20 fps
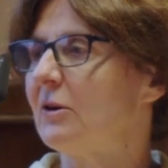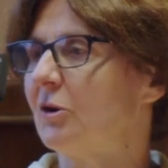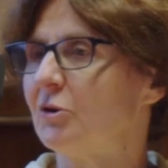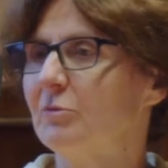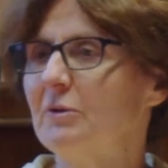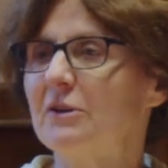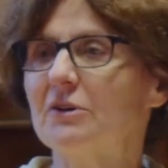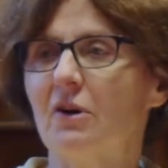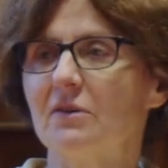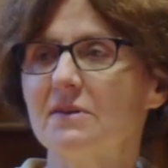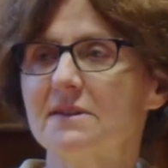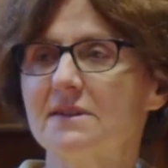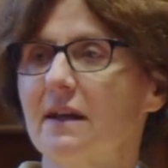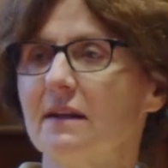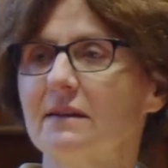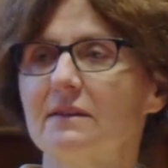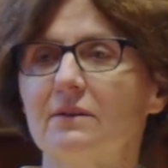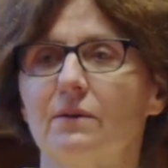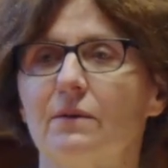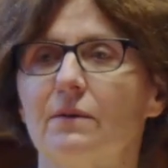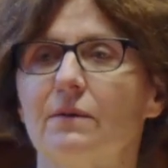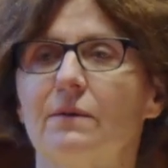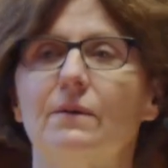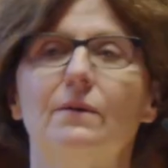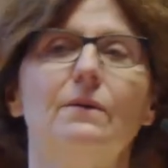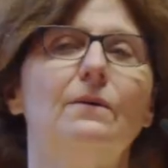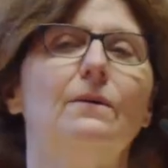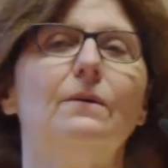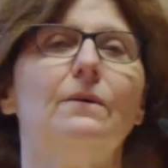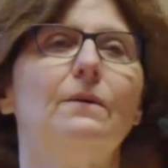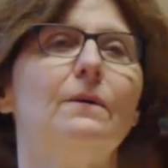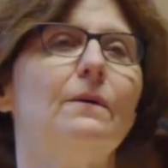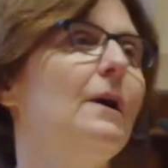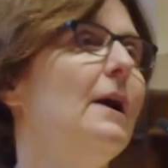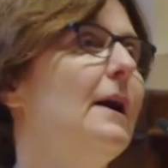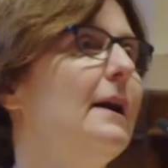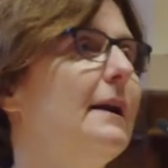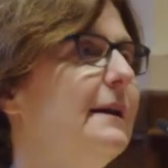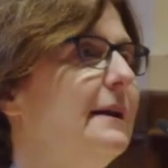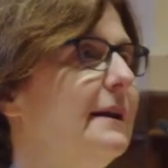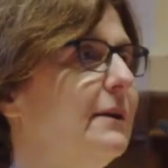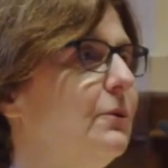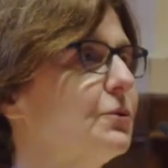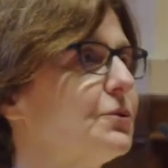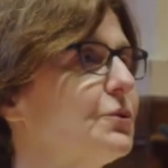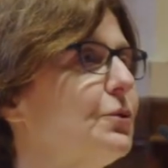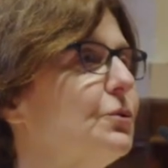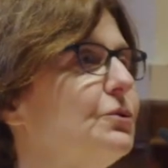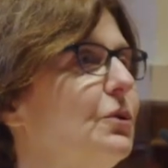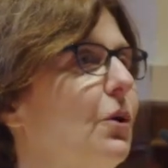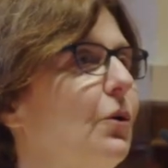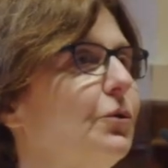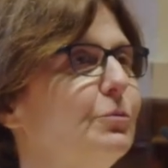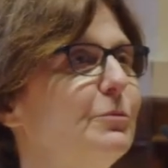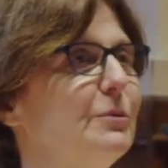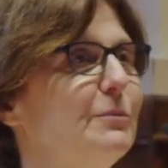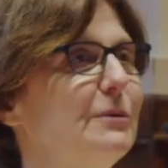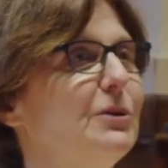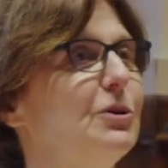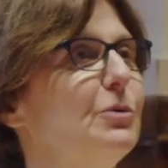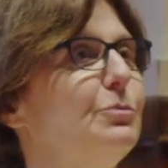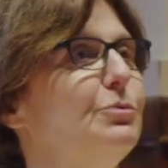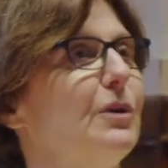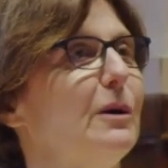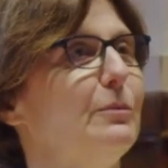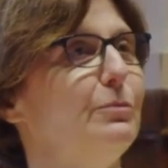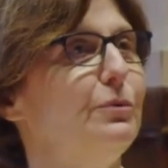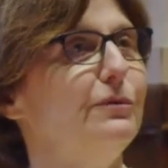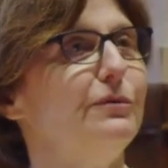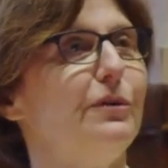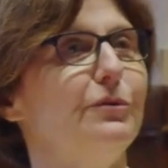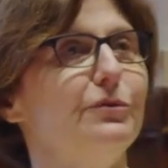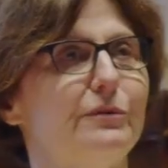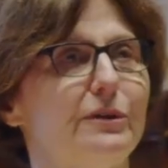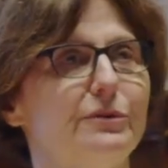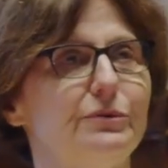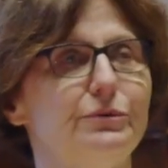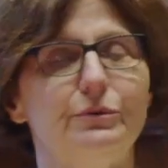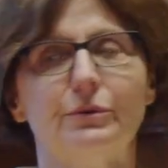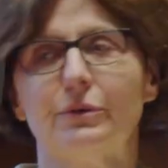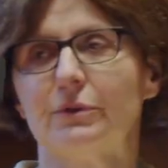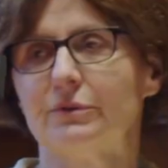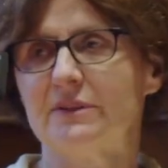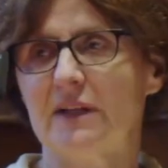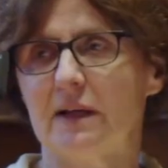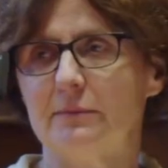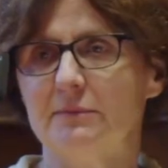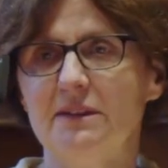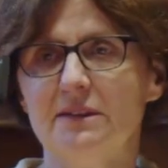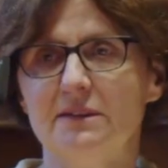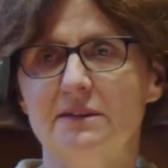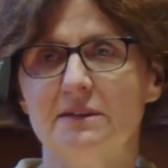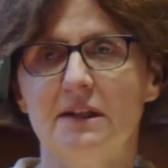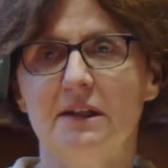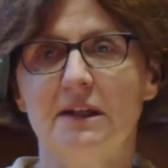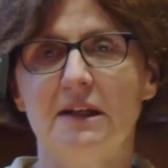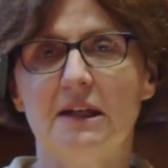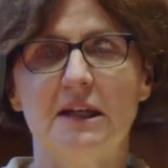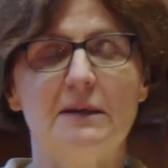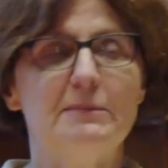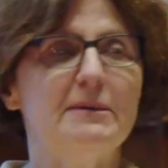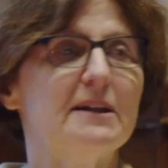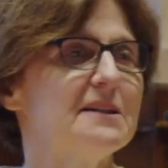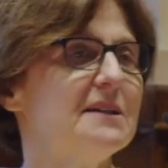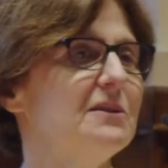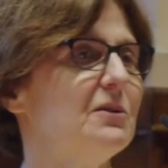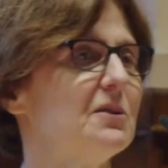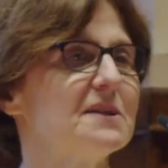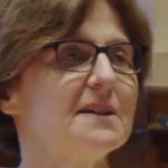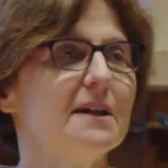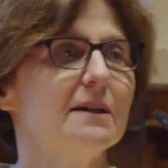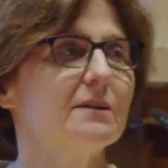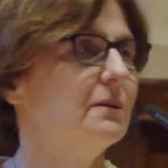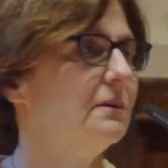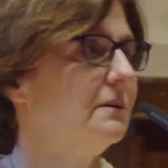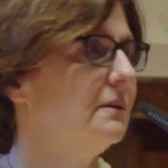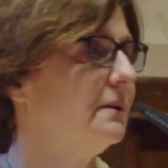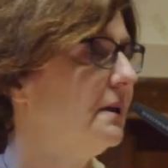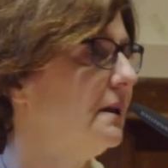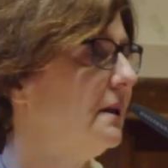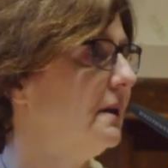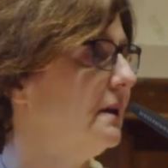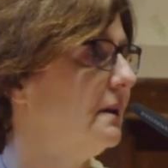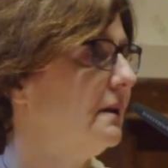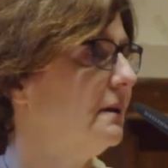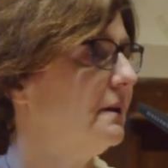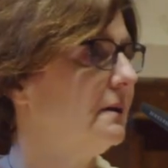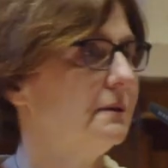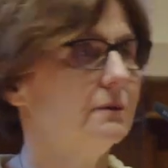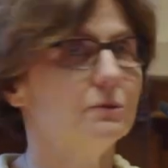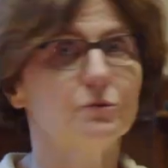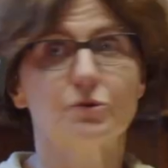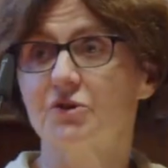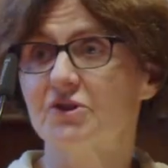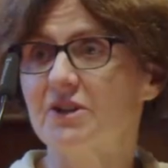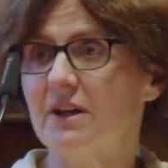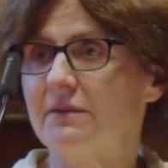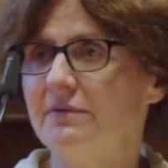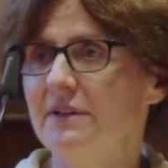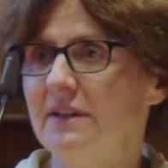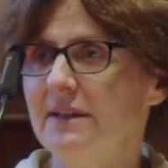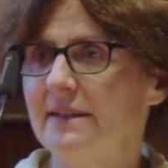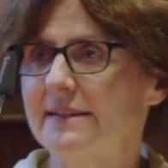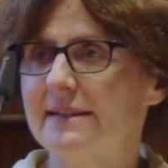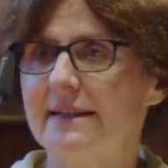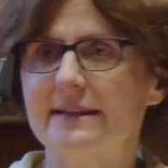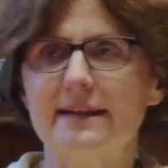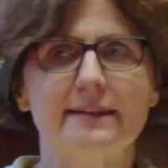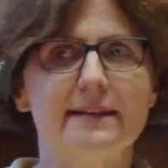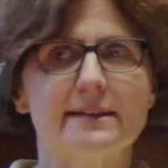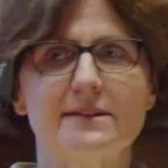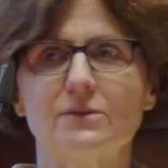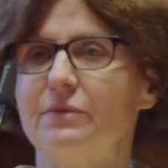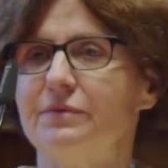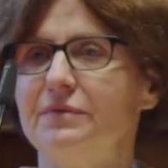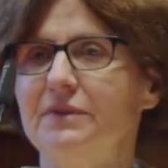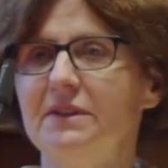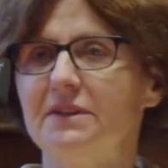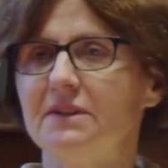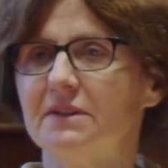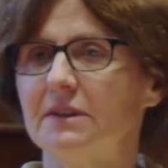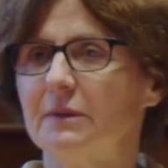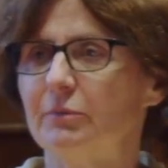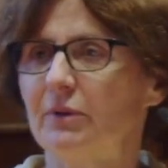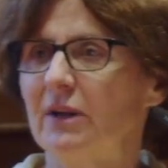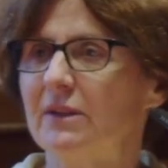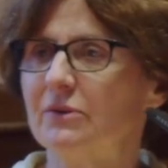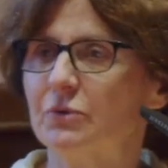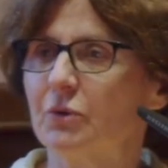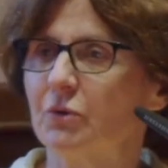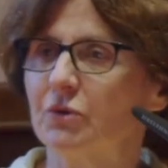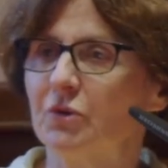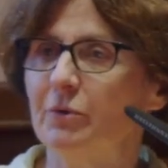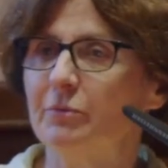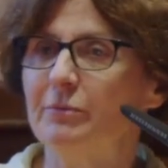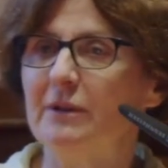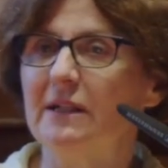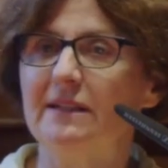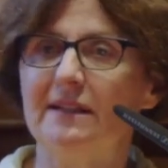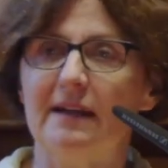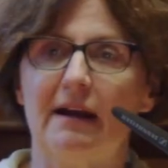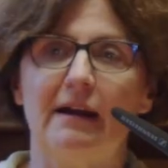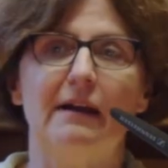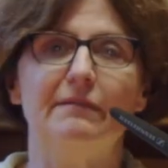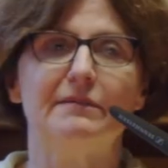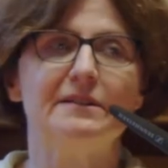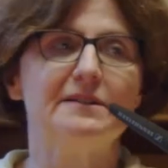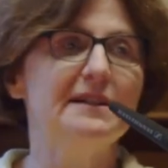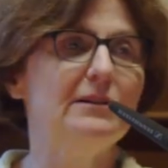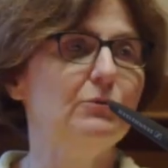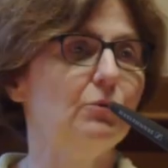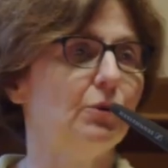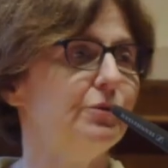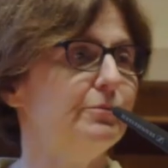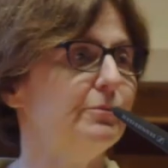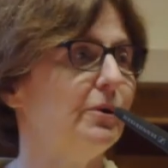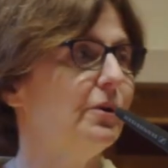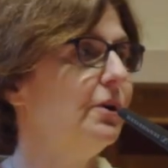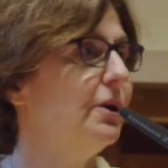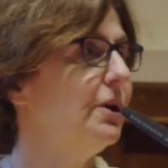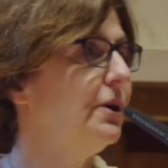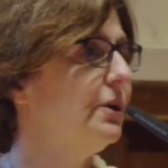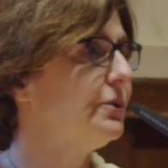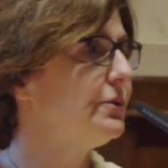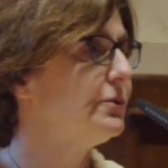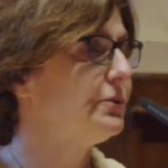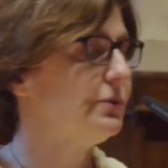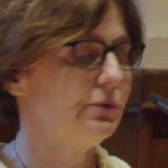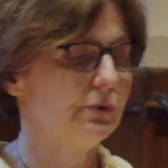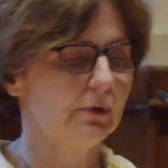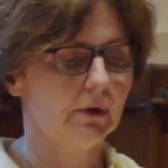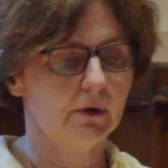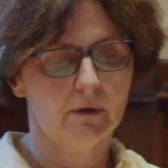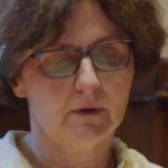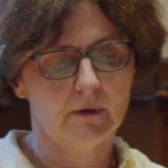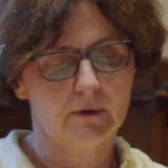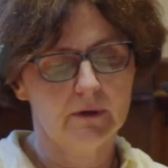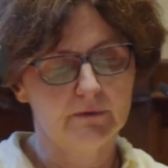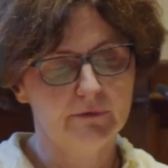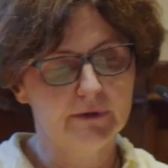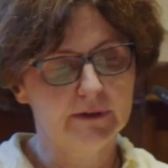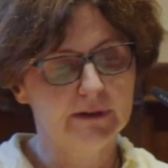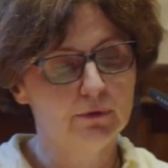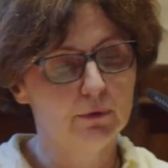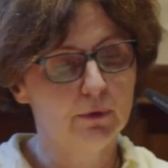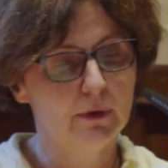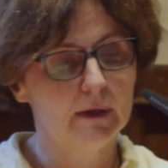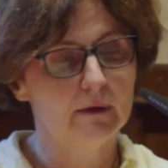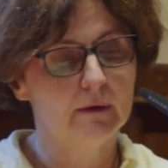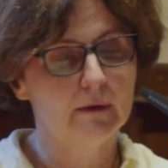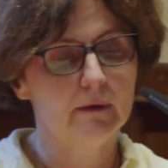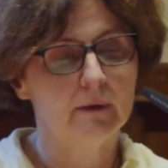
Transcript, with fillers: qu'en 2035, euh, euh, les constructeurs automobiles ne pourraient plus vendre de voitures thermiques. Et eh bien, si dans cinq ans, euh, on change d'avis, c'est catastrophique pour l'industrie automobile qui a investi lourdement sur les véhicules